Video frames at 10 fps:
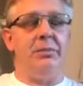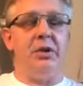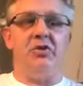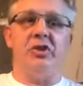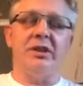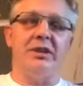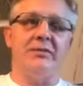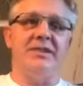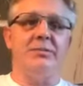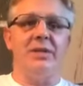Pierwsze takie
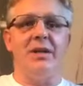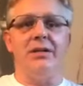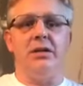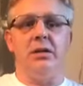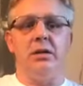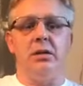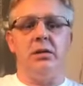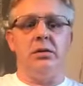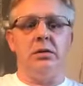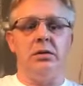wzmianki
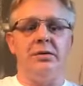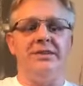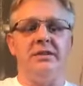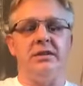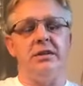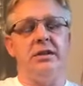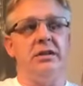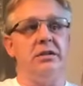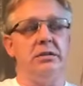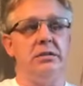o
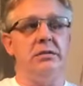cytrynach